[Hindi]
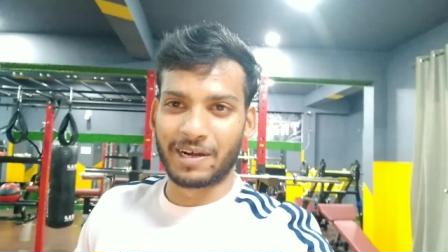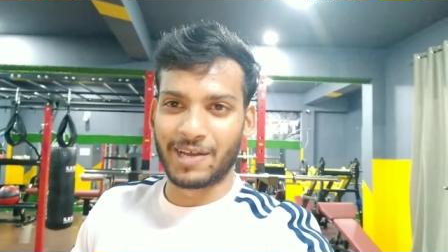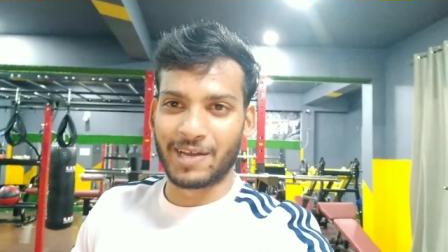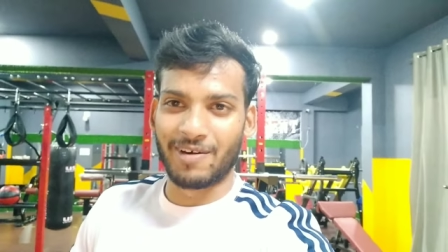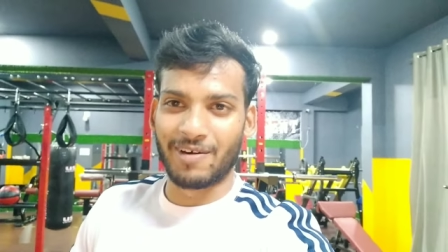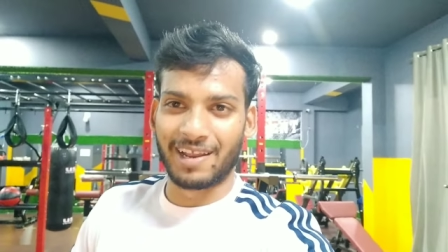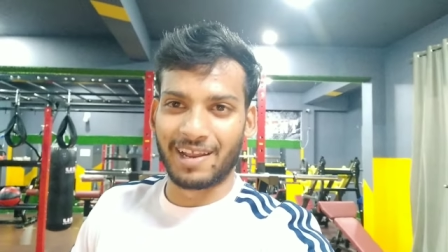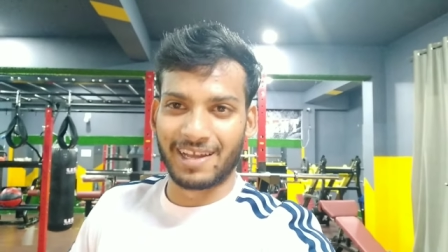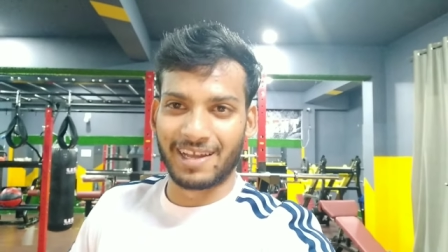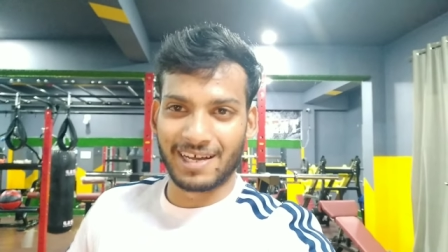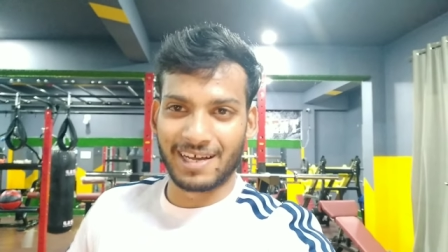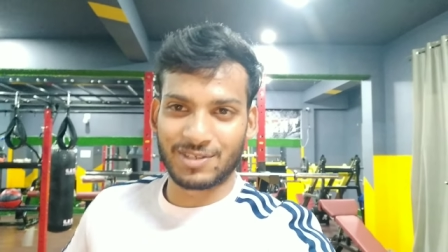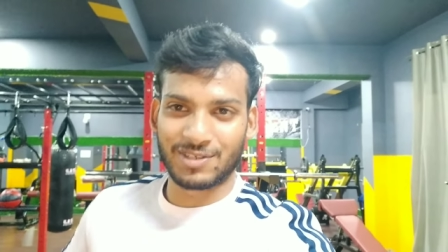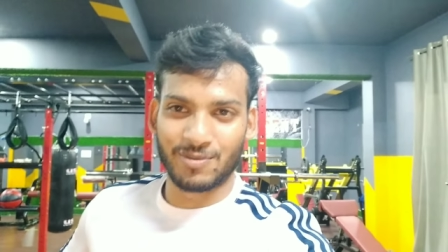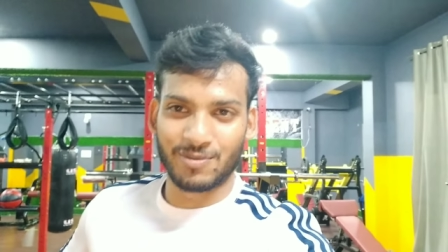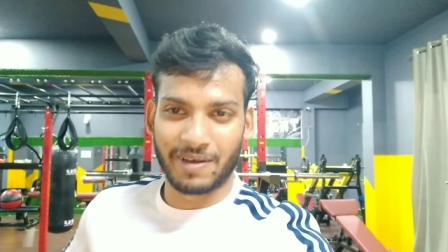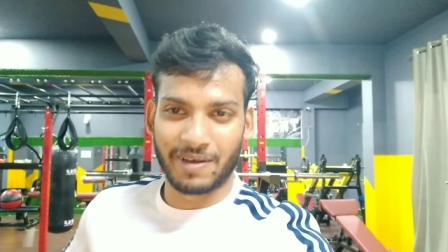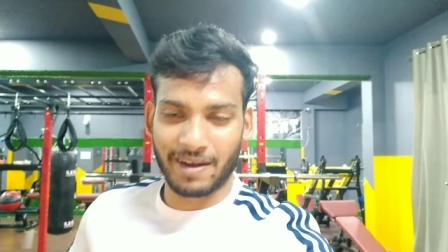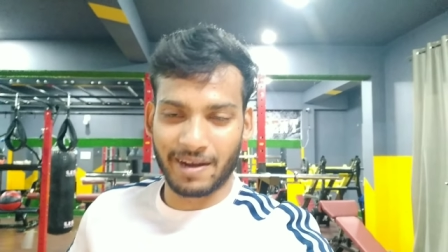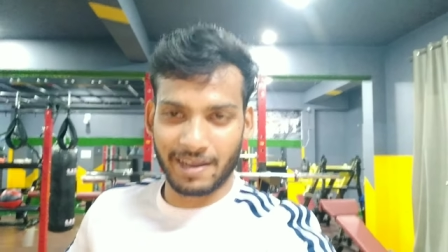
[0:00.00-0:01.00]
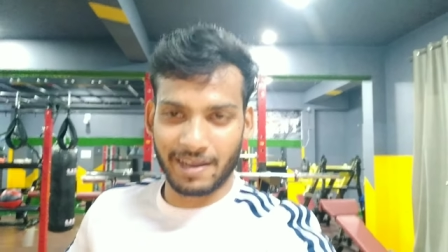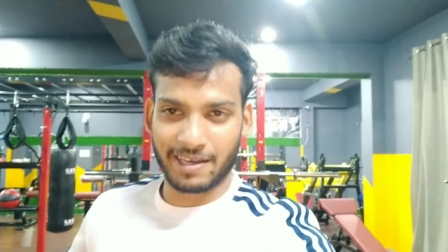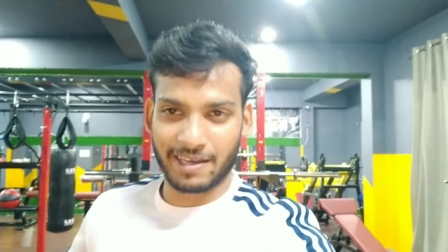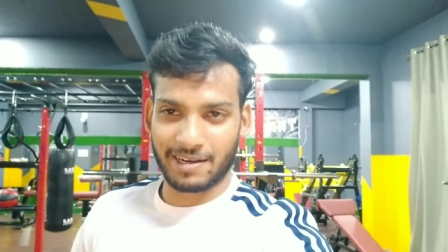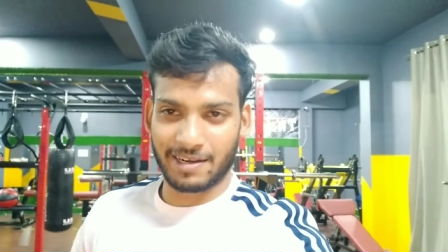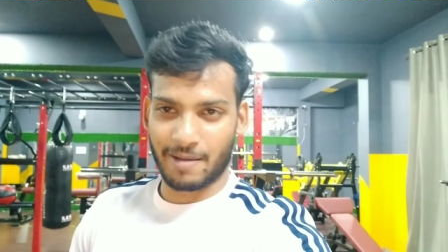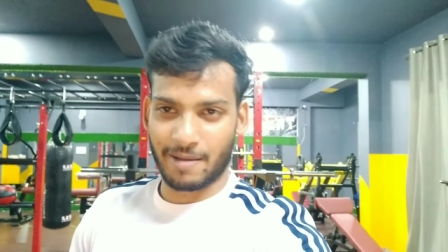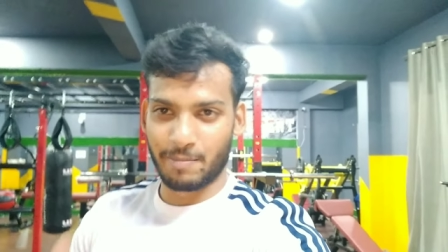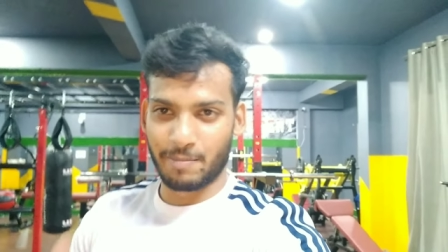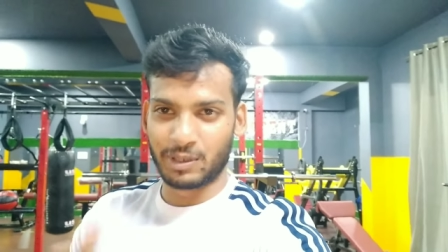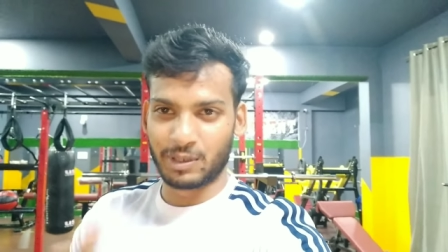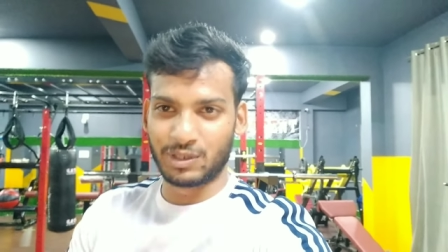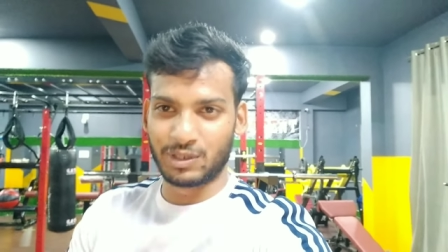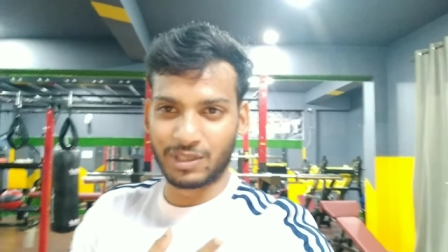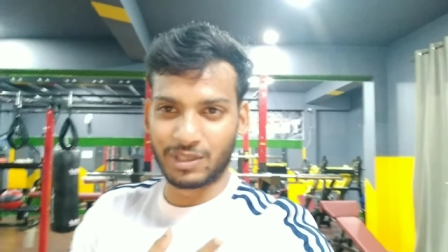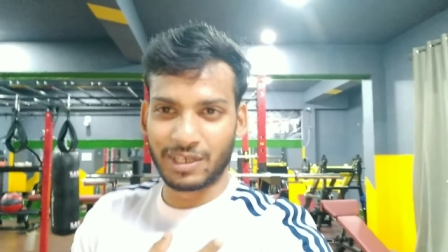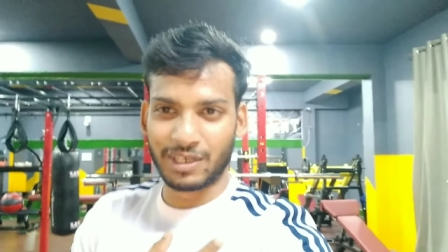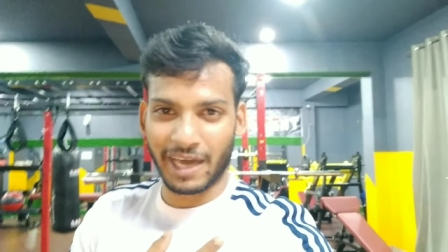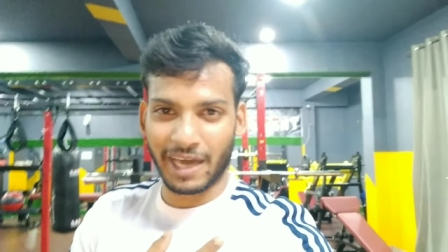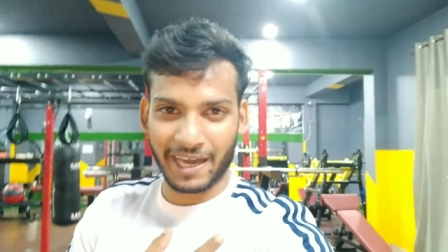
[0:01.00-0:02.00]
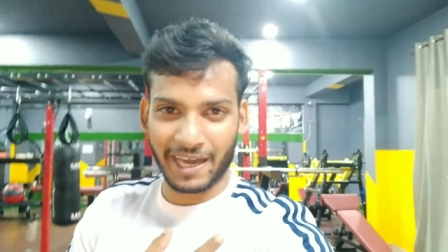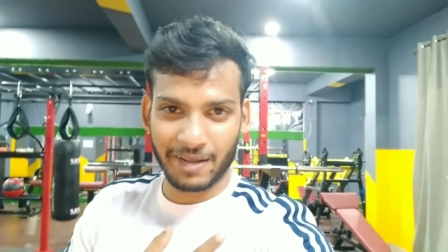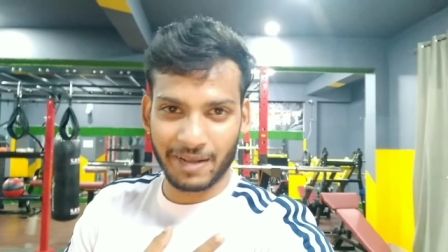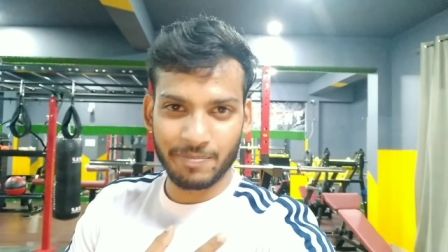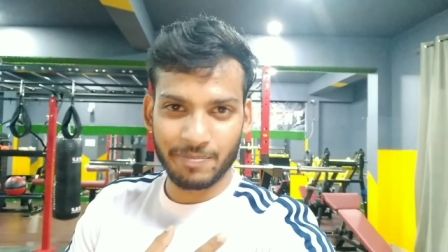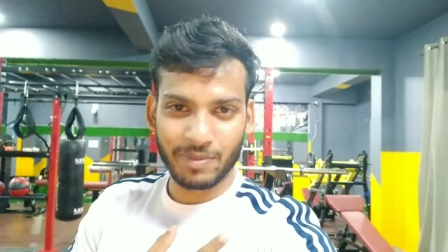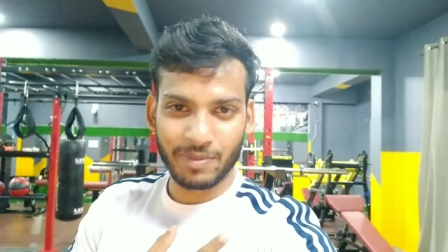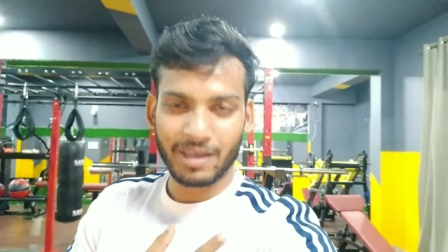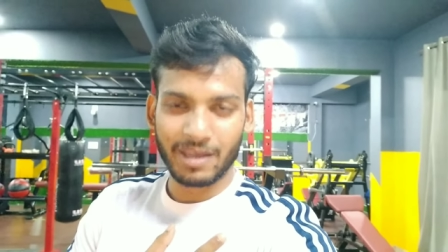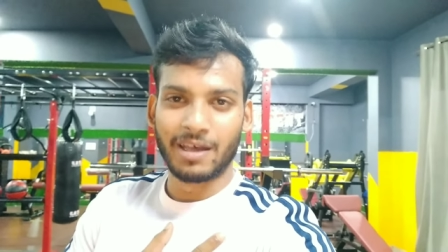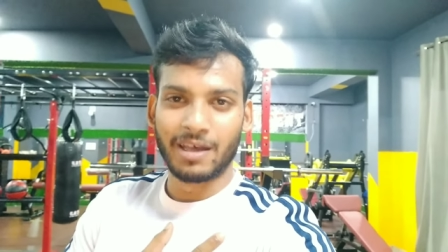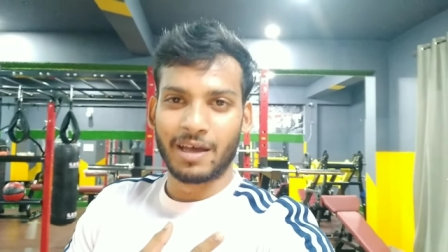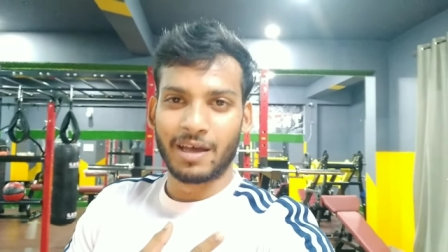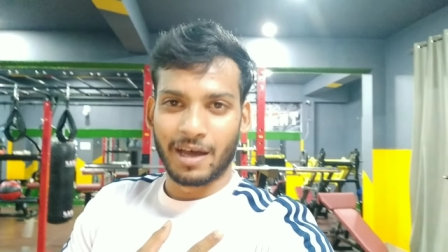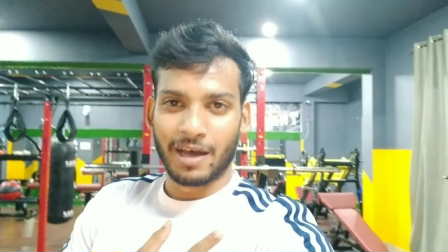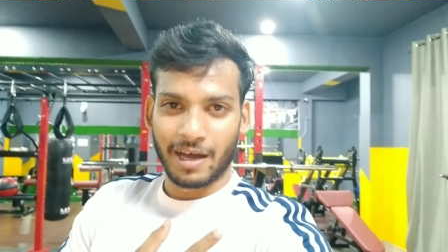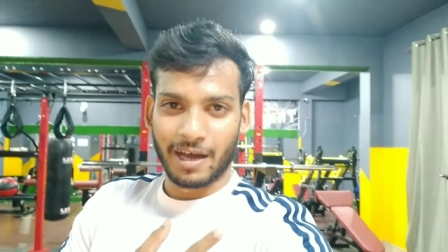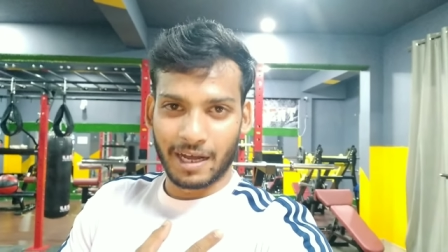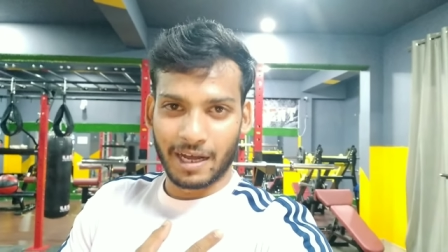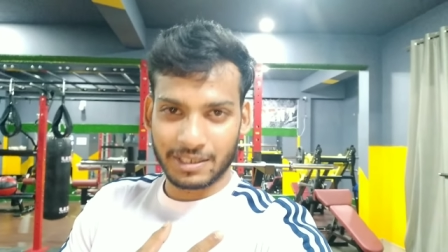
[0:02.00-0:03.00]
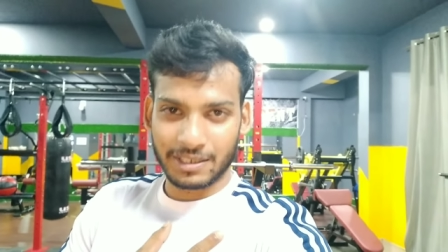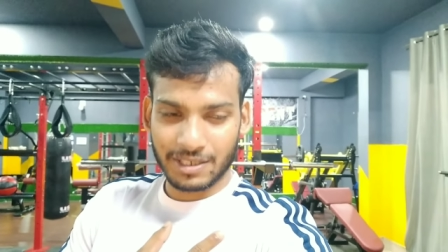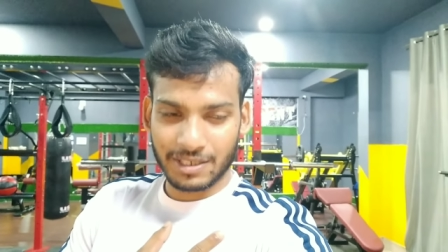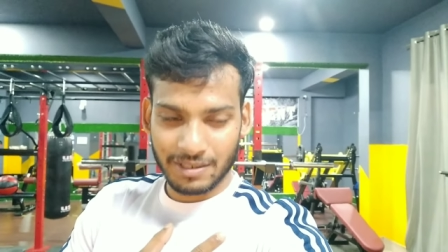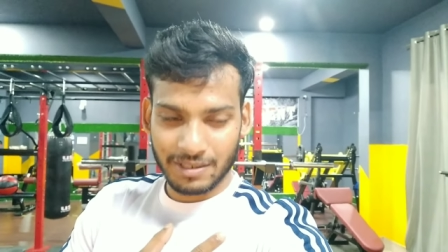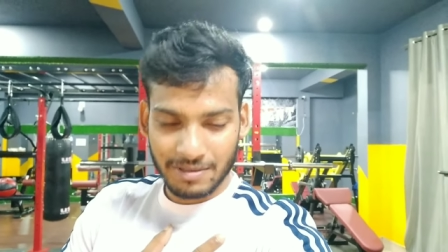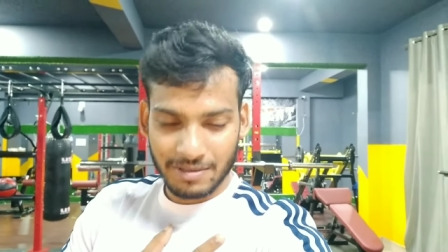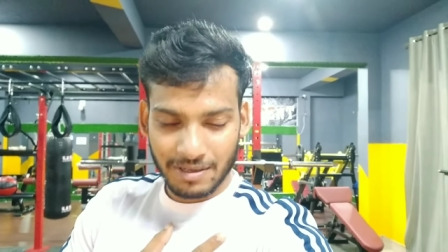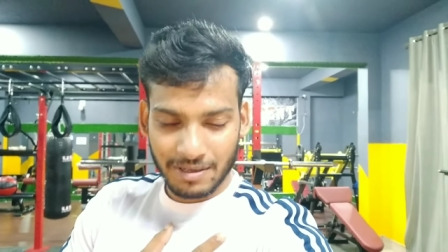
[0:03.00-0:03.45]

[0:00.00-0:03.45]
बनने वाले नहीं आज तुम्हारा लेकिन हम भी जिद्दी ठहरे आज